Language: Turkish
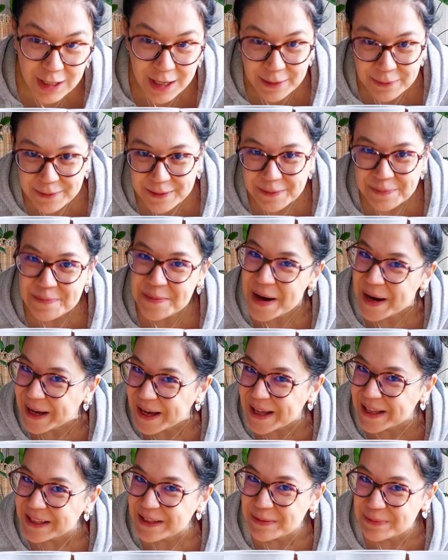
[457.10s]
bir
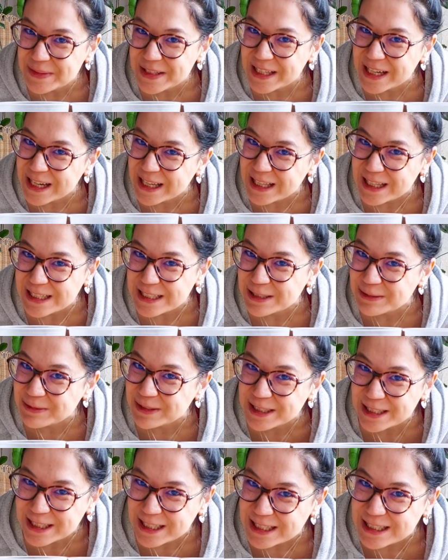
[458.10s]
bakalım
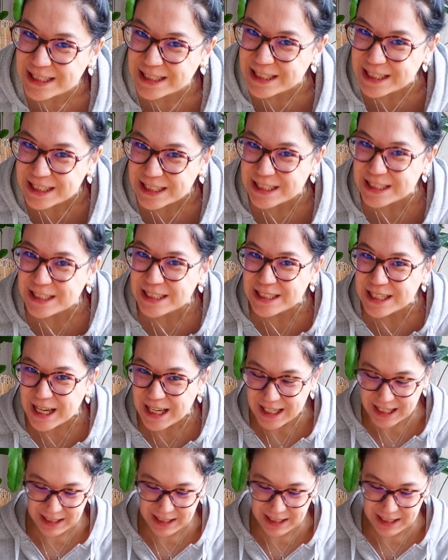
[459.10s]
drenajımız nasıl çalışacak.